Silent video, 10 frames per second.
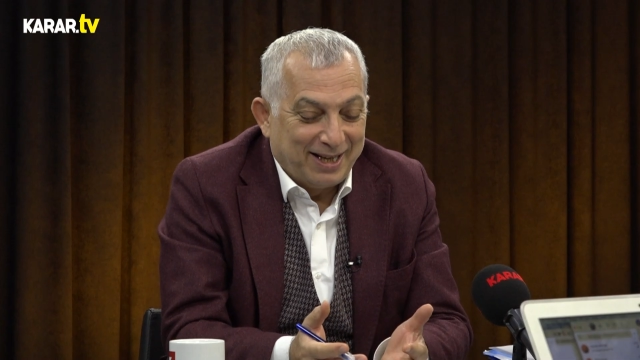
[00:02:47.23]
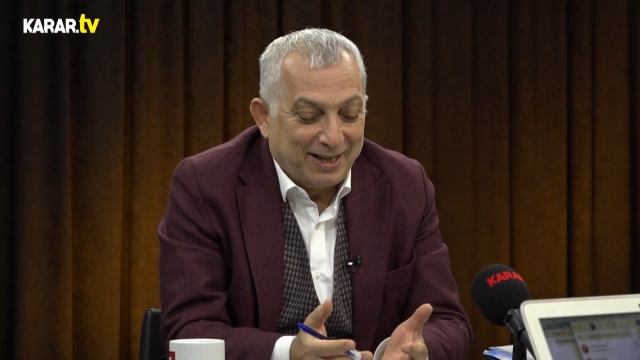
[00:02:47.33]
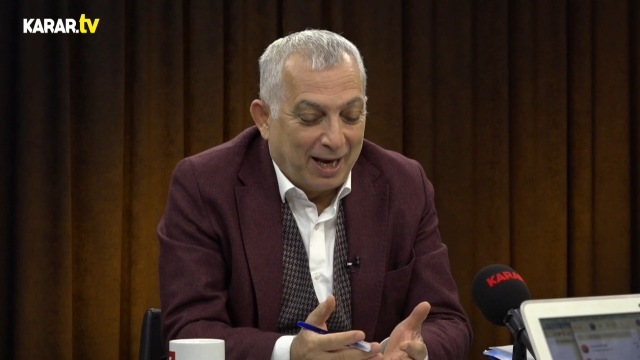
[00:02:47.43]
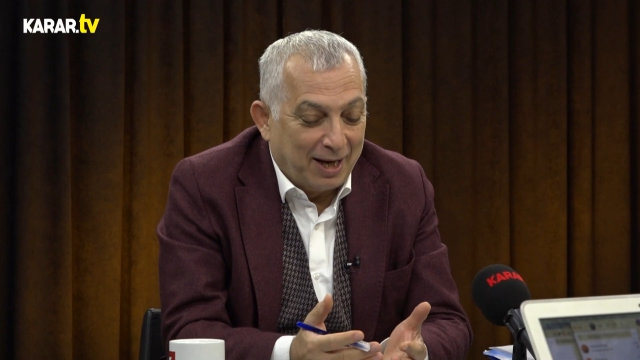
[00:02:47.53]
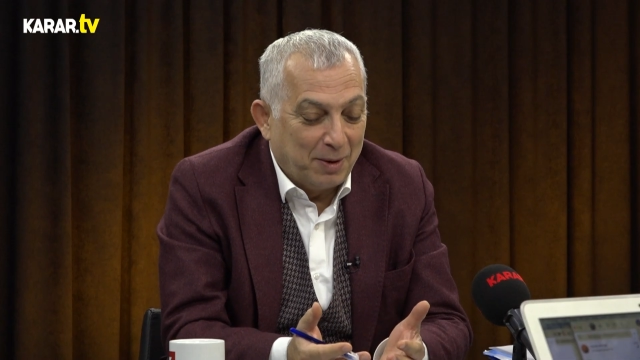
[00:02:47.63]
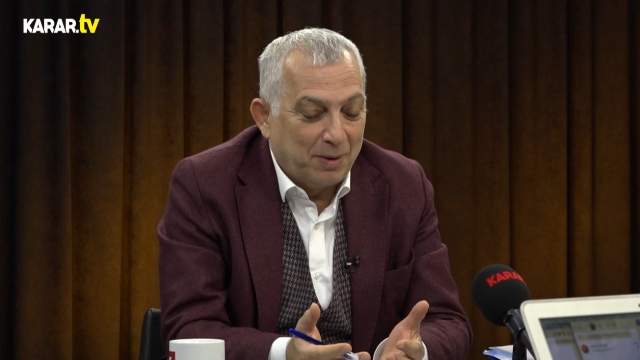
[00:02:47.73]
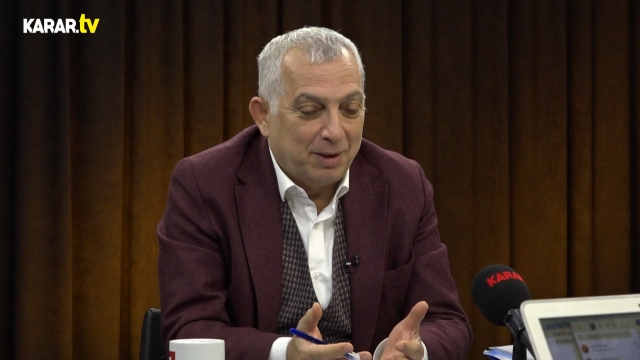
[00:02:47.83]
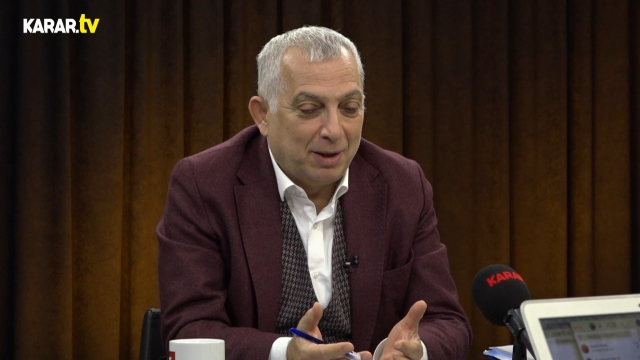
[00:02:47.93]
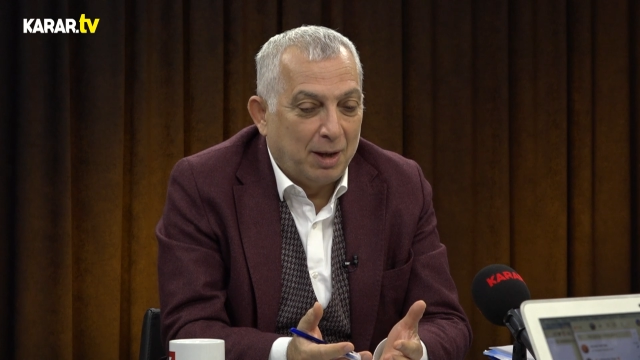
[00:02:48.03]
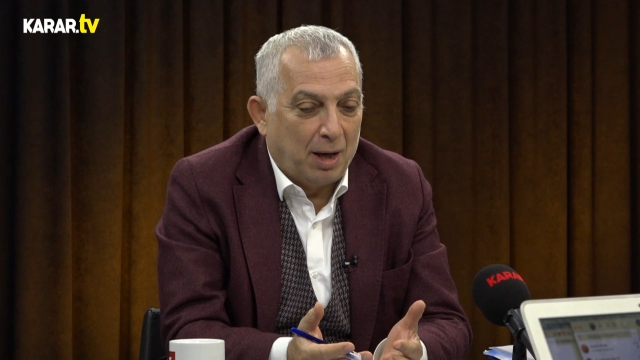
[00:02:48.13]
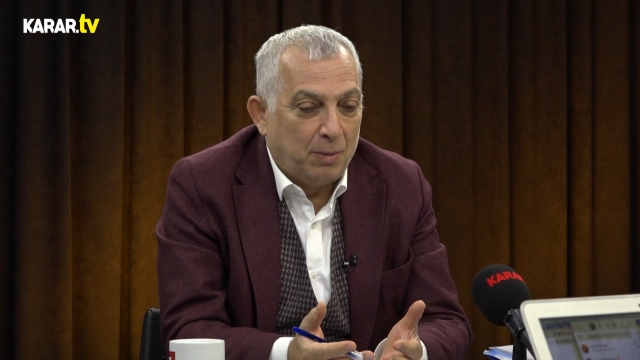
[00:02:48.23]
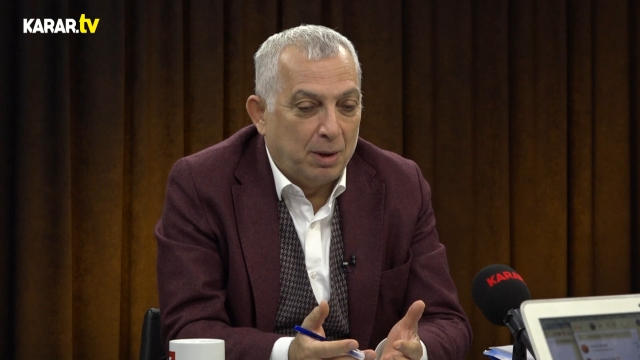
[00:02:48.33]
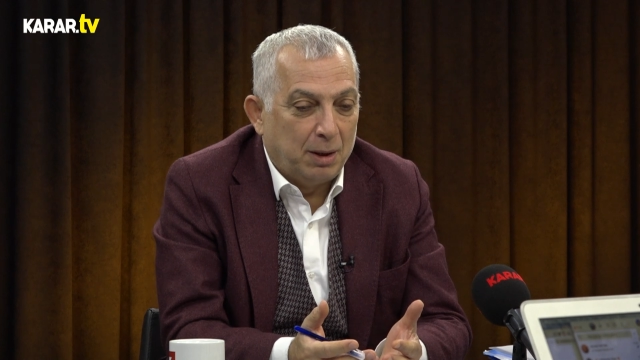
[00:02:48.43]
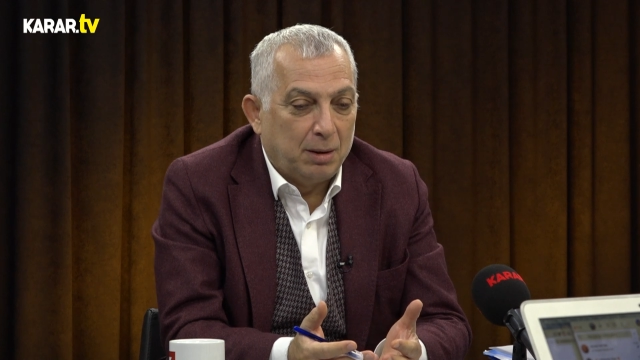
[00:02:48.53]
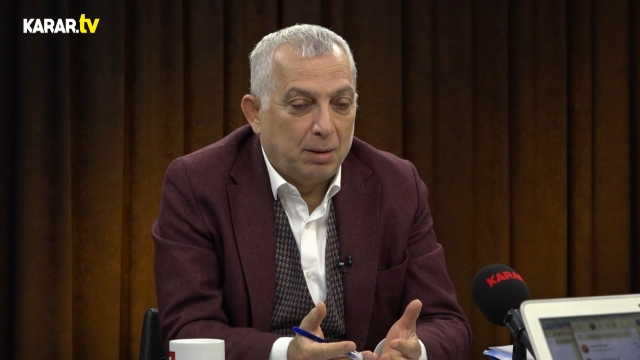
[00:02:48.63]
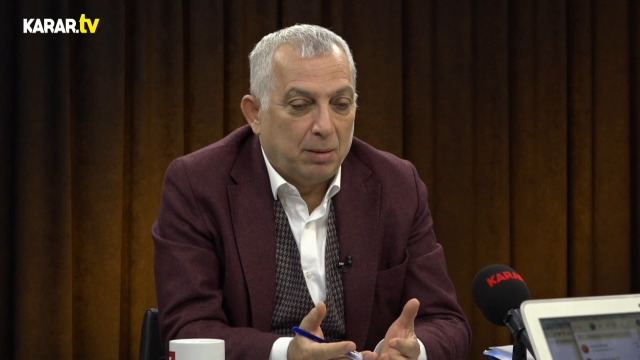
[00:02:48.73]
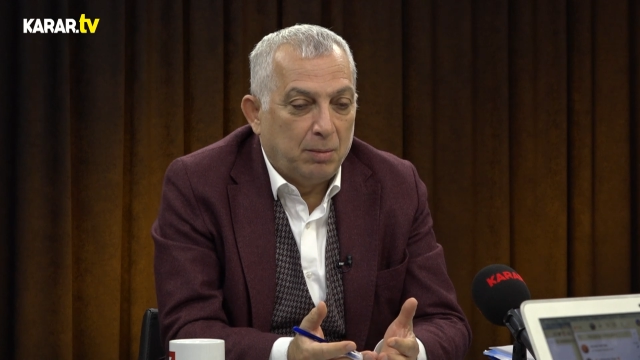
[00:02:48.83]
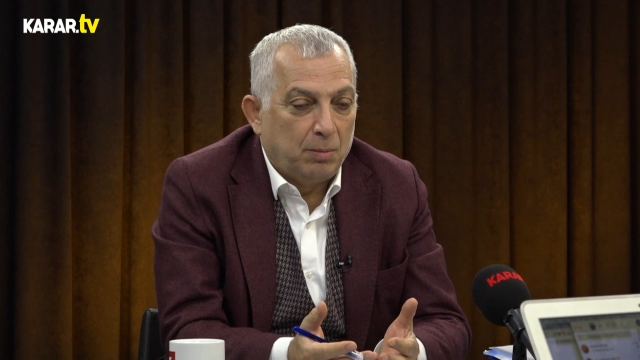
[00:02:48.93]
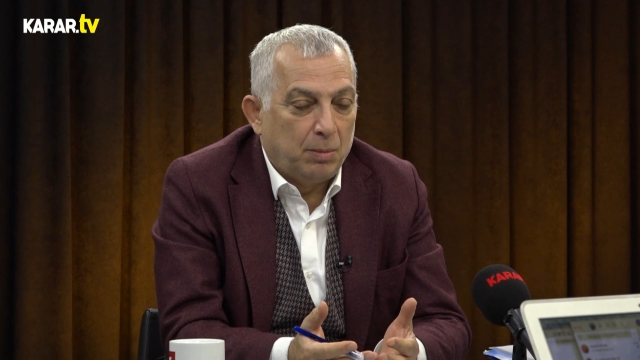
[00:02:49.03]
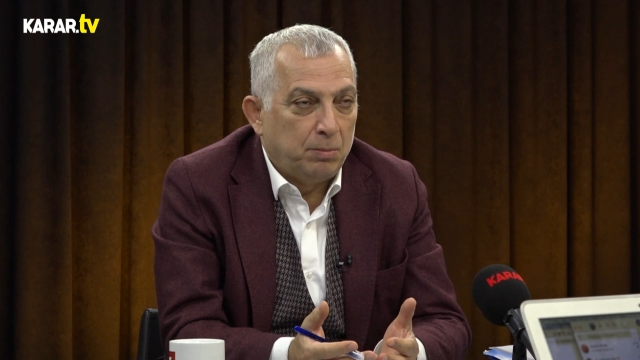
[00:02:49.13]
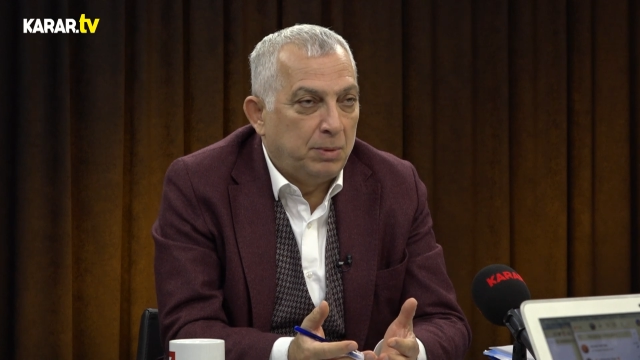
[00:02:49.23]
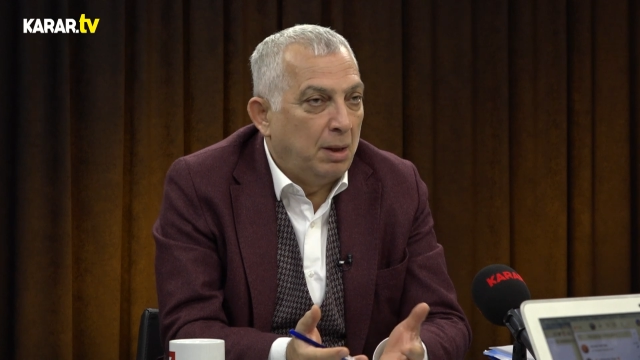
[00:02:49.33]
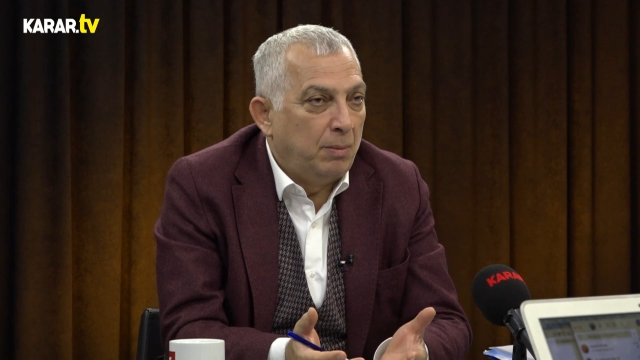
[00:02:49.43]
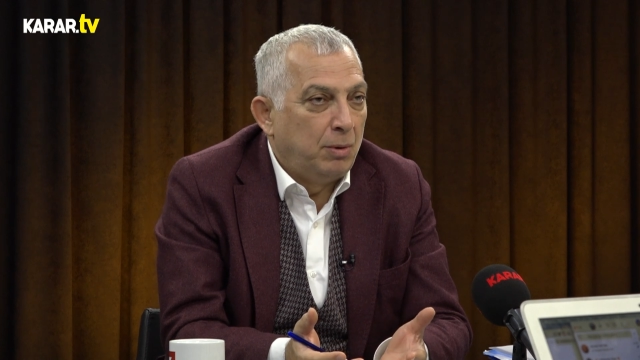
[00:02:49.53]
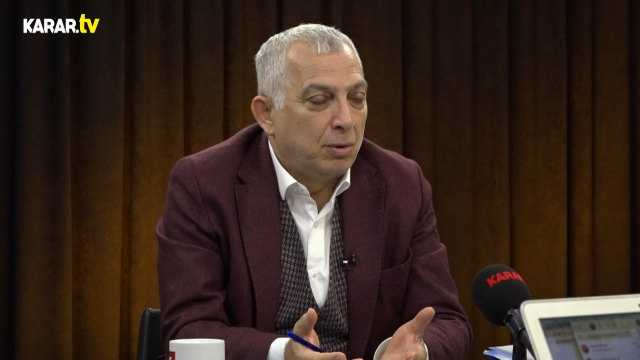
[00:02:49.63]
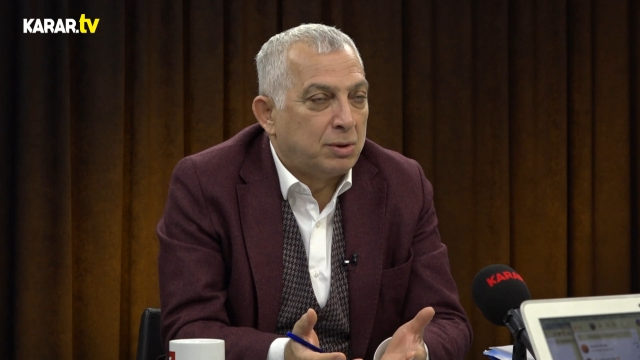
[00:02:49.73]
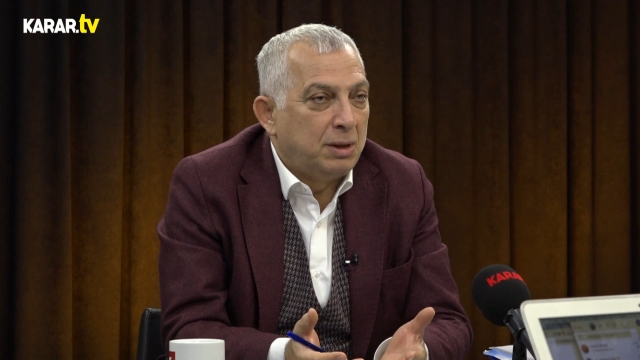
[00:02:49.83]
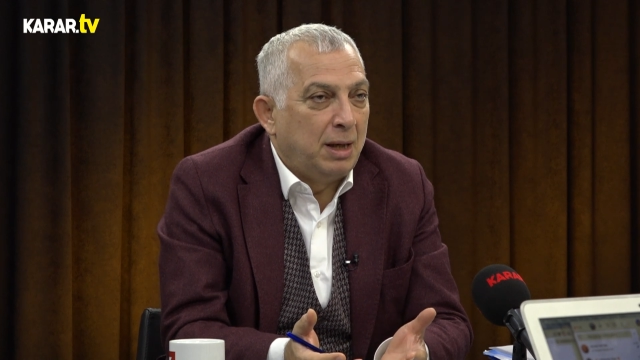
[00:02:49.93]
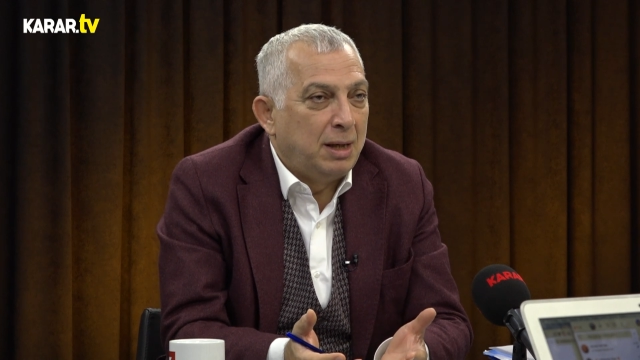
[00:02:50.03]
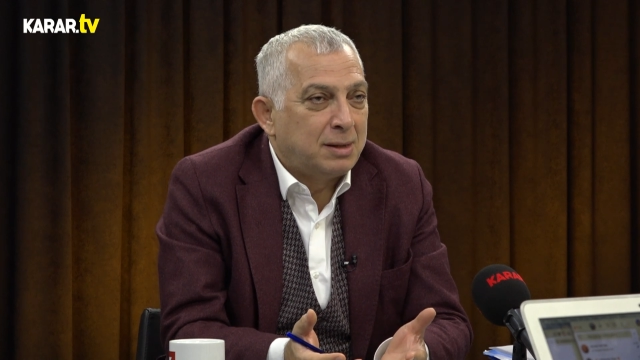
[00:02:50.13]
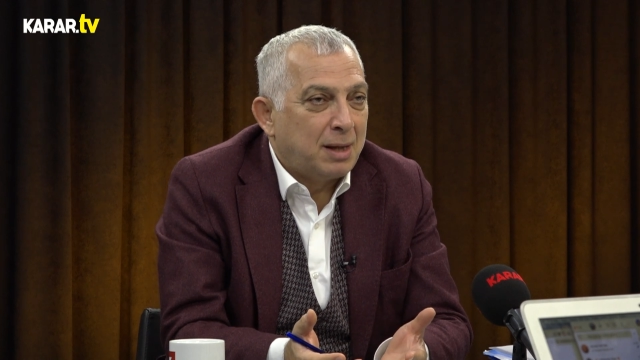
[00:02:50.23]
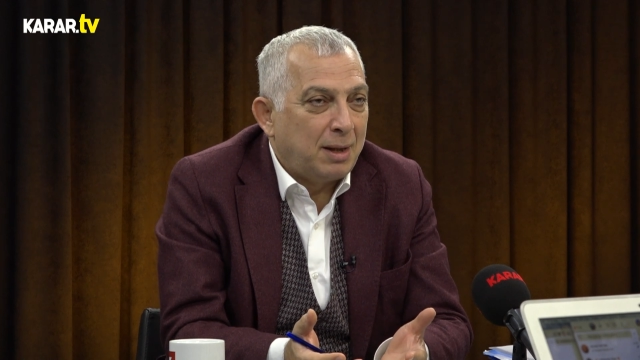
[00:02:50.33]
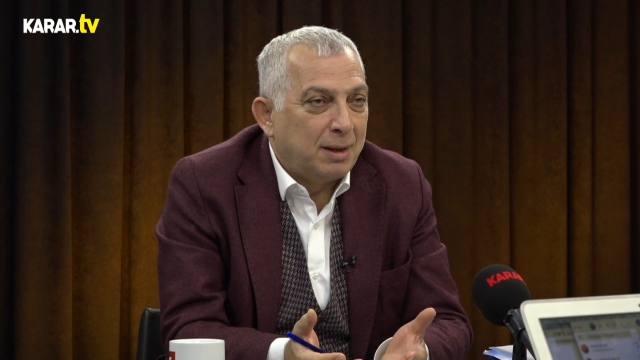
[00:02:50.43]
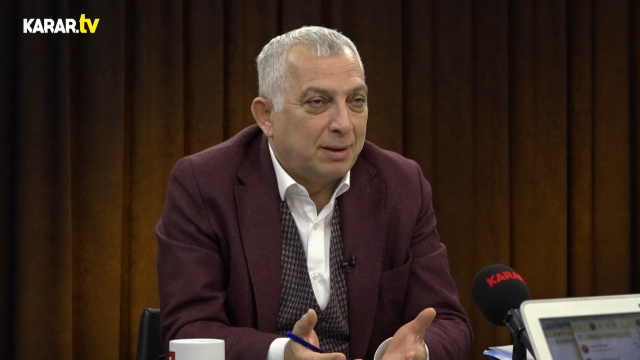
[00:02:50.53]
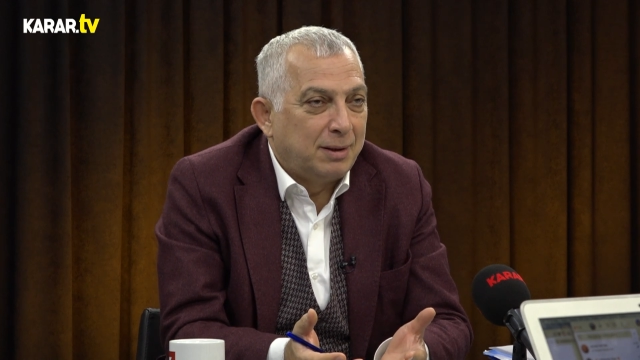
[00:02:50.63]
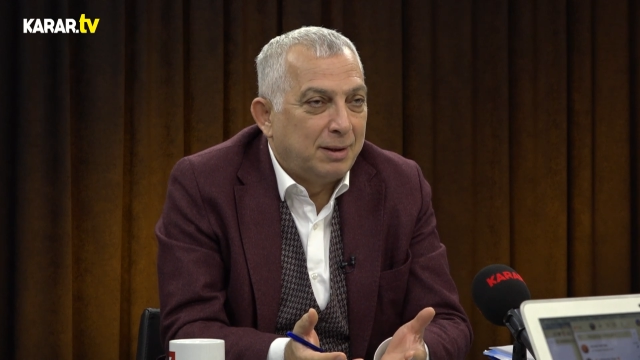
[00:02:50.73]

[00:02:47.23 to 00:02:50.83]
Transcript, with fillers: Yani e, ama dil biliyorsun dil insandır.